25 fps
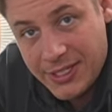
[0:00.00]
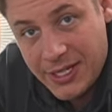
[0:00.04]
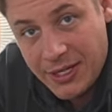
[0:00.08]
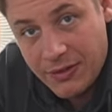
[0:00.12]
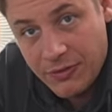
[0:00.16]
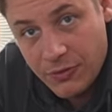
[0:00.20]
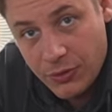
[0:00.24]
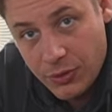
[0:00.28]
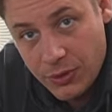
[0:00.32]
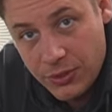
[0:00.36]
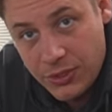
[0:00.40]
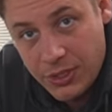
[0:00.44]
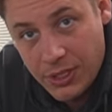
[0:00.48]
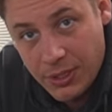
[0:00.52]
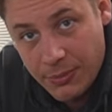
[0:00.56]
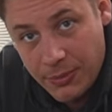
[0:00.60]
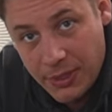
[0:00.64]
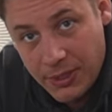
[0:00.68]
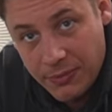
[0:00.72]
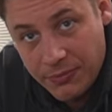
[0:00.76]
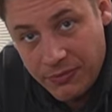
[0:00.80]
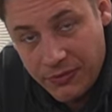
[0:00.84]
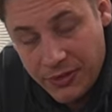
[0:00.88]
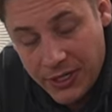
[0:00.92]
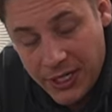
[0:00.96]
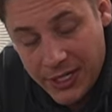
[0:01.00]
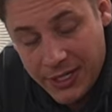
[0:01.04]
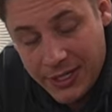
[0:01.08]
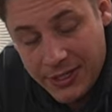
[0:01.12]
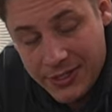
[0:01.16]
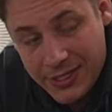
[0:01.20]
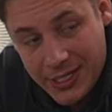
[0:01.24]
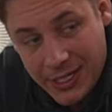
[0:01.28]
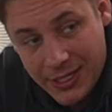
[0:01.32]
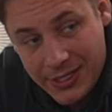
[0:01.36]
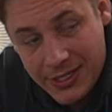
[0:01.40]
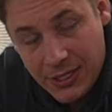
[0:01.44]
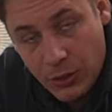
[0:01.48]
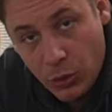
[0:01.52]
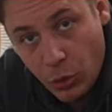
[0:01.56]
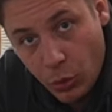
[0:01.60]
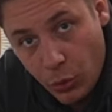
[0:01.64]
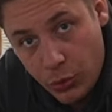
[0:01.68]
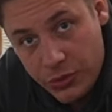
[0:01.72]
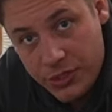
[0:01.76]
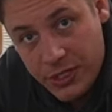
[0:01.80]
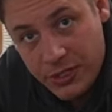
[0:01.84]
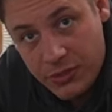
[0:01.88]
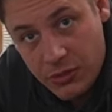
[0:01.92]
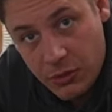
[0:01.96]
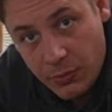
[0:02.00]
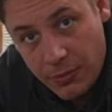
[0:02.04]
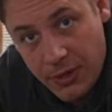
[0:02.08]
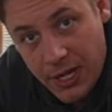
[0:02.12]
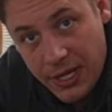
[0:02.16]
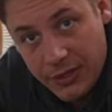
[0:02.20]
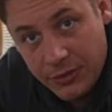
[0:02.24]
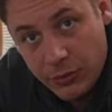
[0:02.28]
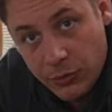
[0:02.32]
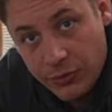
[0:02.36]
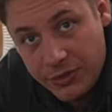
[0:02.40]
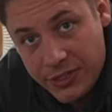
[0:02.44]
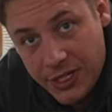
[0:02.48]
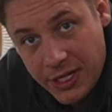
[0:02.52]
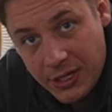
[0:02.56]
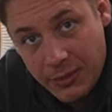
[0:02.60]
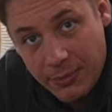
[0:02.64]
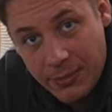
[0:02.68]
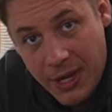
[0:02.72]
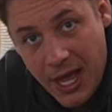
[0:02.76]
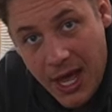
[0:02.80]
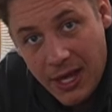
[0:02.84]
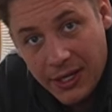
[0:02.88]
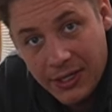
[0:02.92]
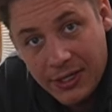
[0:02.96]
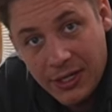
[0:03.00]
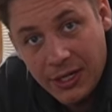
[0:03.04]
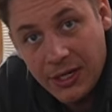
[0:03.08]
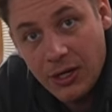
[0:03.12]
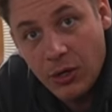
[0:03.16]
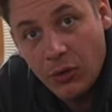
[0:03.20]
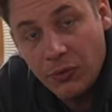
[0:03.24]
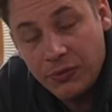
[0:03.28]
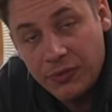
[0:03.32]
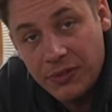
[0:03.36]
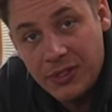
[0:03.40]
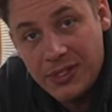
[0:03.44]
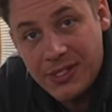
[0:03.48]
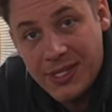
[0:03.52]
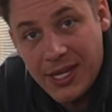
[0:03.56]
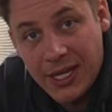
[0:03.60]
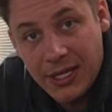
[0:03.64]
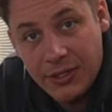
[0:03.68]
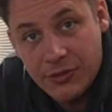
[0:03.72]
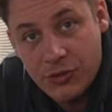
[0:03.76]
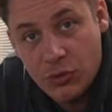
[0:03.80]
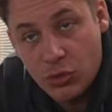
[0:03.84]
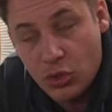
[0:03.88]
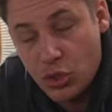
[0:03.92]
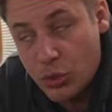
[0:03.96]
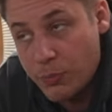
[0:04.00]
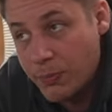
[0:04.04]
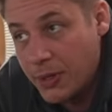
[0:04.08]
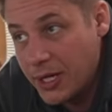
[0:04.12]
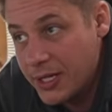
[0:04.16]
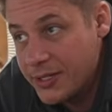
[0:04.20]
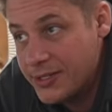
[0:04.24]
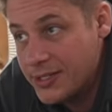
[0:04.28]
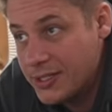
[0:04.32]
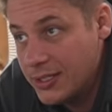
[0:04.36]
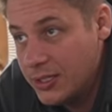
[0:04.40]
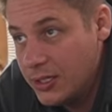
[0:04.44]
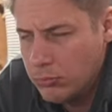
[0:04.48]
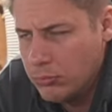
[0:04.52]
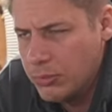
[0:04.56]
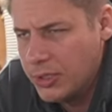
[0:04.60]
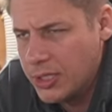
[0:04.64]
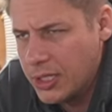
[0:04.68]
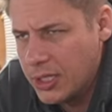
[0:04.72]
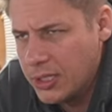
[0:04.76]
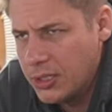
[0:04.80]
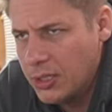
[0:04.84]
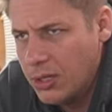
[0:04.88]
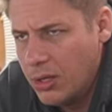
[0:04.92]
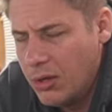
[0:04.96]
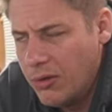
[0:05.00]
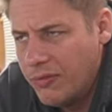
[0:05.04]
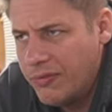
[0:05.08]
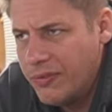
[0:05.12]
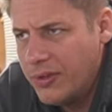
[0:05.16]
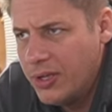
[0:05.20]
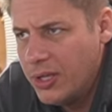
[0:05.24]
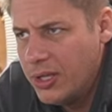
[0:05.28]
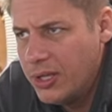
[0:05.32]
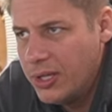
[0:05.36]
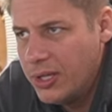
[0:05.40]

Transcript: dann würde ich dir immer empfehlen, das Ganze größer zu machen und dann im Nachhinein auf die Säge zu schmeißen mit Anlauf.